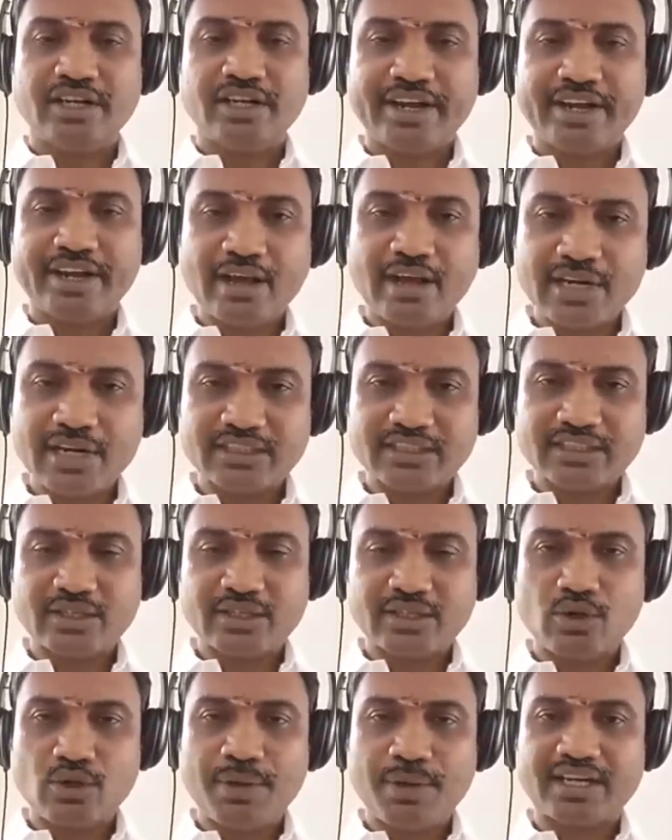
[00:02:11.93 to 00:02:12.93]
ரெண்டாம் இடத்த
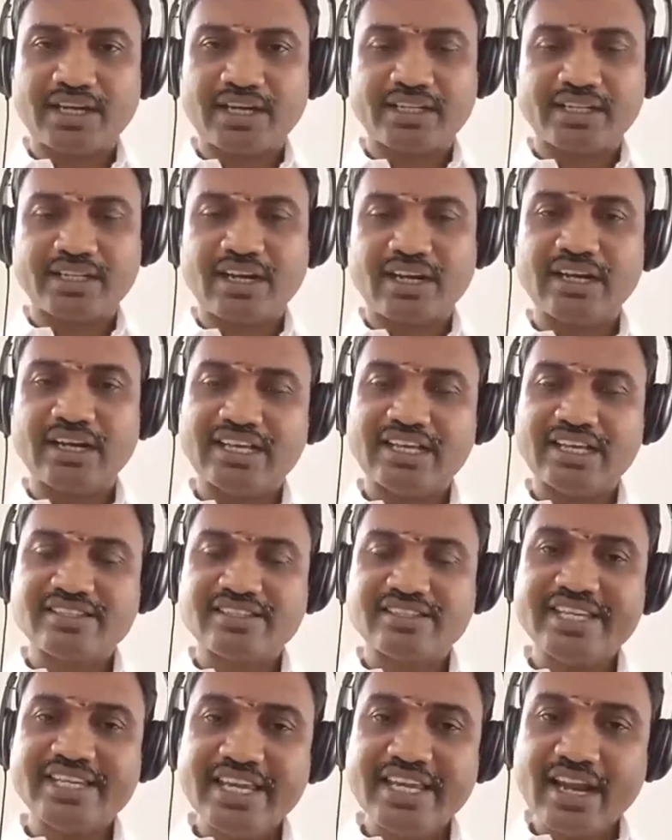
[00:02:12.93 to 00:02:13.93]
குரு பாக்குறதுனால
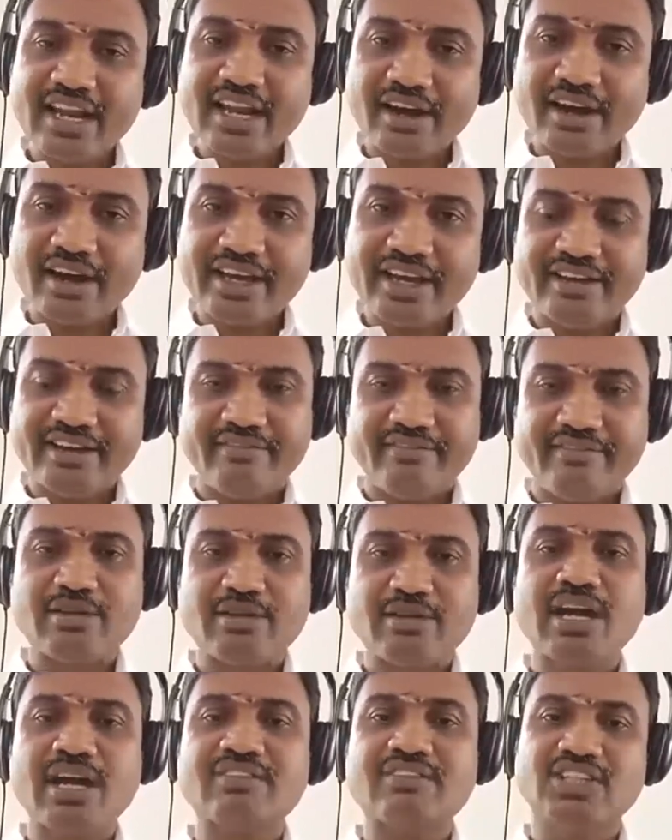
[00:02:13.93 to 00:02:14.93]
சீரான
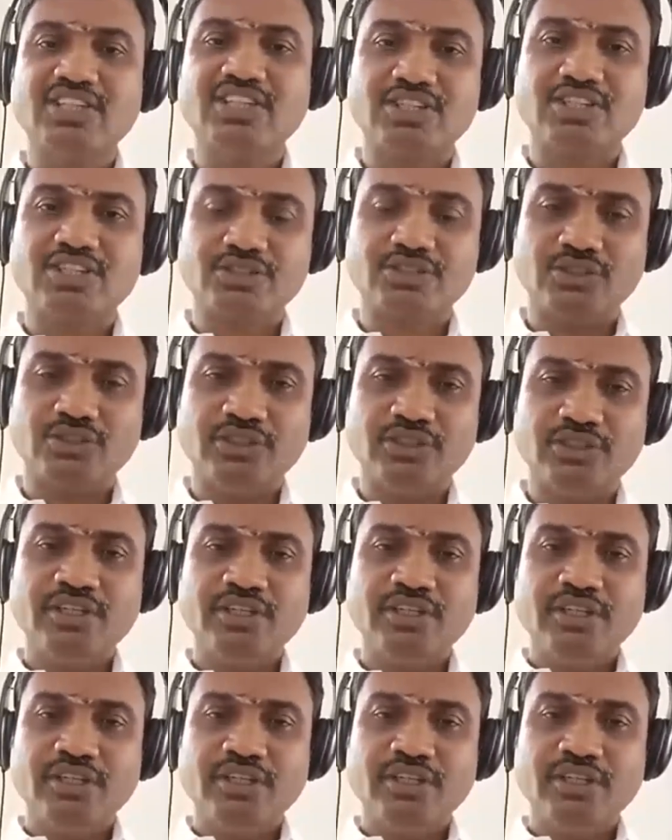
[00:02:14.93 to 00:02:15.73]
வருமானம் வந்துகிட்டு இருக்கும்